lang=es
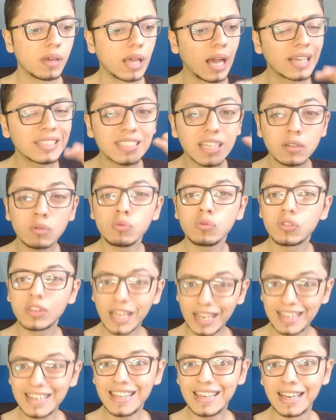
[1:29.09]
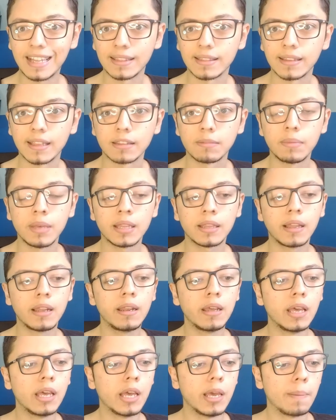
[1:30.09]
Hacían un technical death metal,
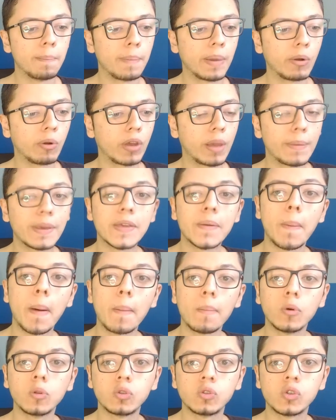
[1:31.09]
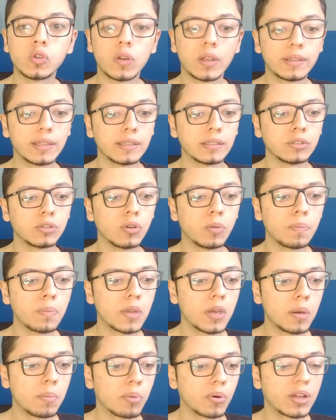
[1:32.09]
pero que me llamaba mucho la atención
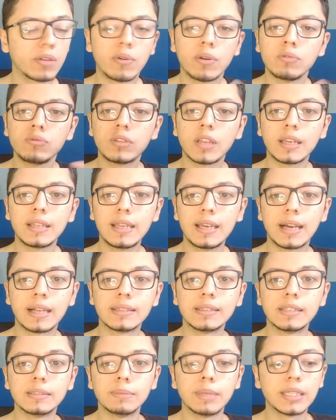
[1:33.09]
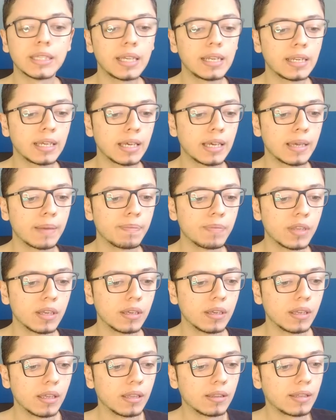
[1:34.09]
porque no era un technical death metal que
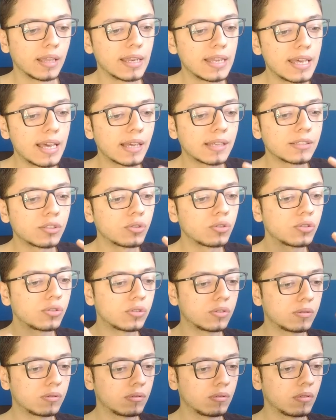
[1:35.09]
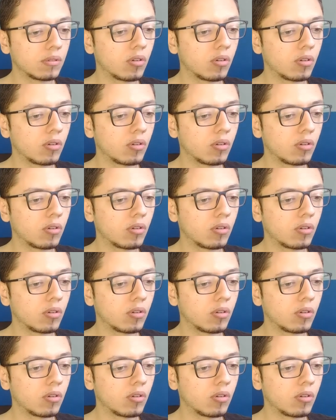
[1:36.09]
tenía esos,